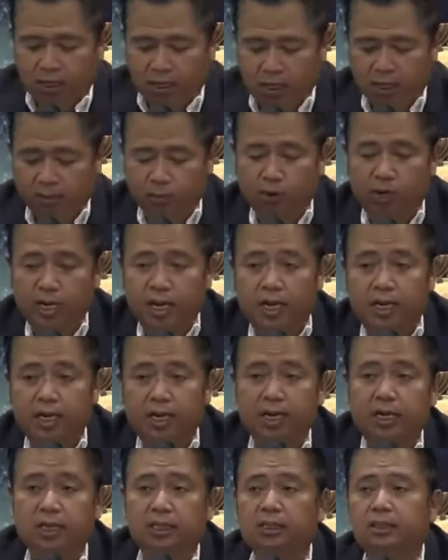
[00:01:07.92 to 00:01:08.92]
Edi
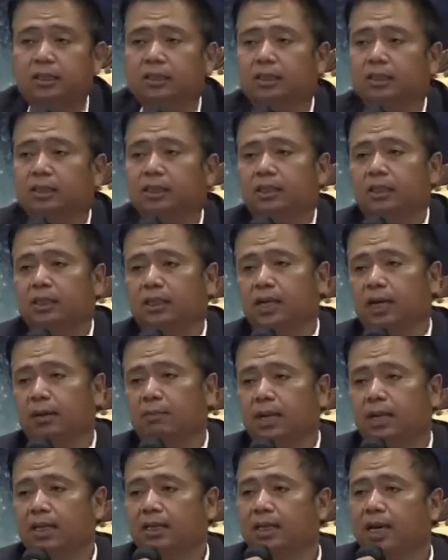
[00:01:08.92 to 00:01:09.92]
Mulyadi,
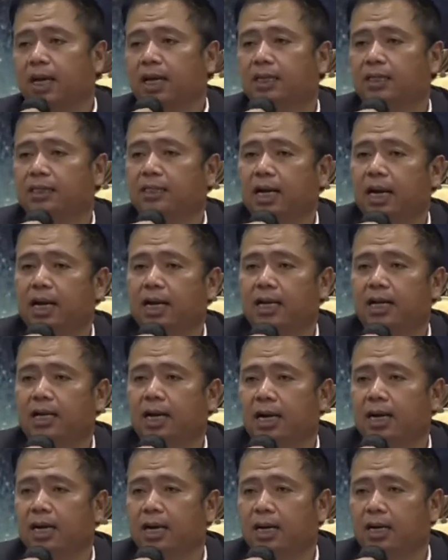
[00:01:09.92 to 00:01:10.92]
ya mantan caleg
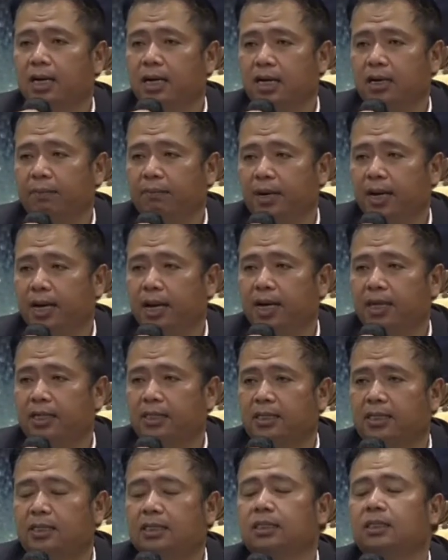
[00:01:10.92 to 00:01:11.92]
gagal dari
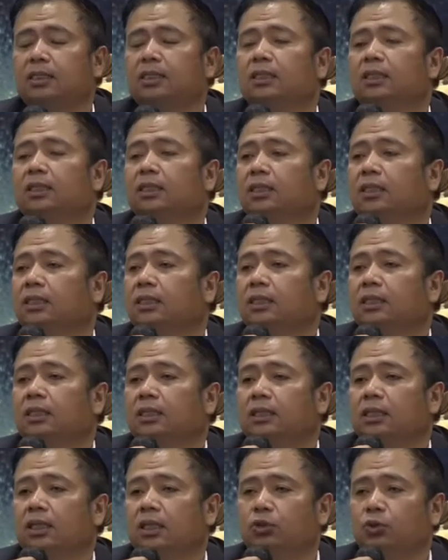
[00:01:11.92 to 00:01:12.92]
PKS,
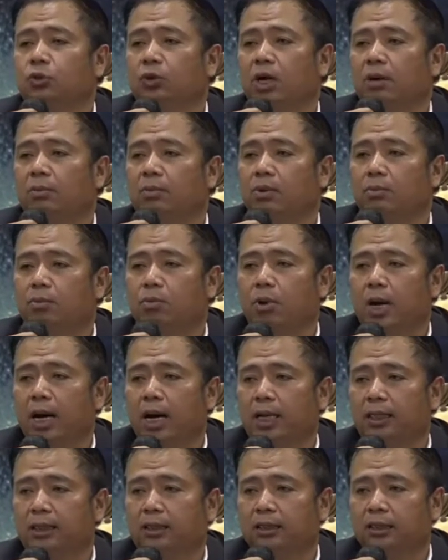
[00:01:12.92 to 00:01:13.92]
yang sudah
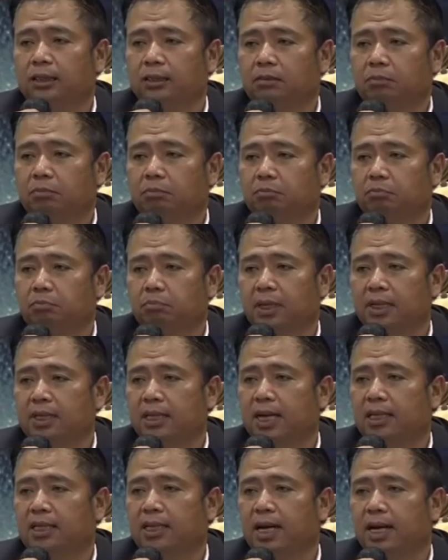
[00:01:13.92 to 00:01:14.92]
membuat
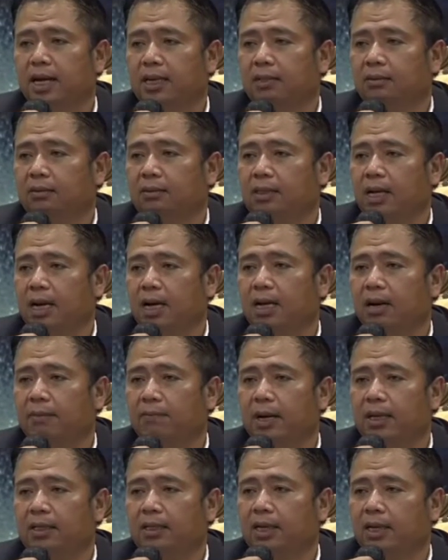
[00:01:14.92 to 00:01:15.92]
pernyataan
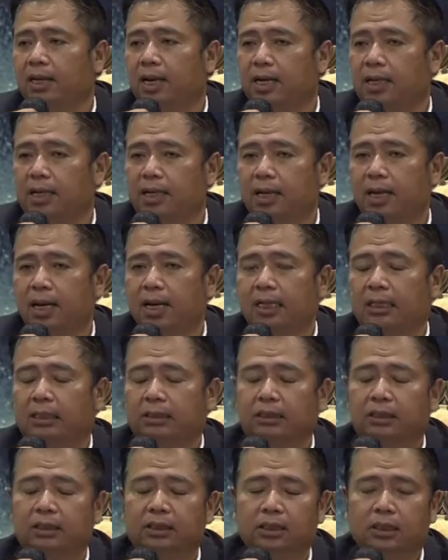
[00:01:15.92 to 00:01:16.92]
tanggapan terkait
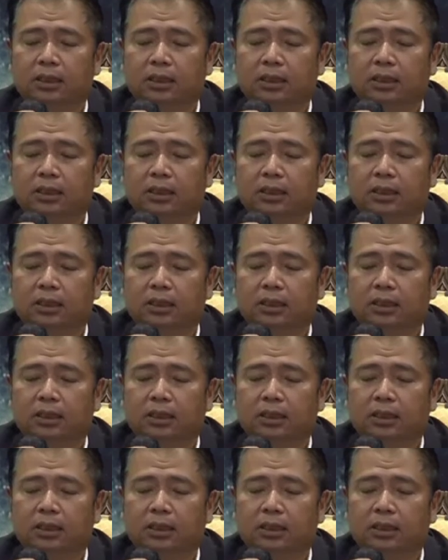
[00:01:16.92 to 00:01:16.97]
dengan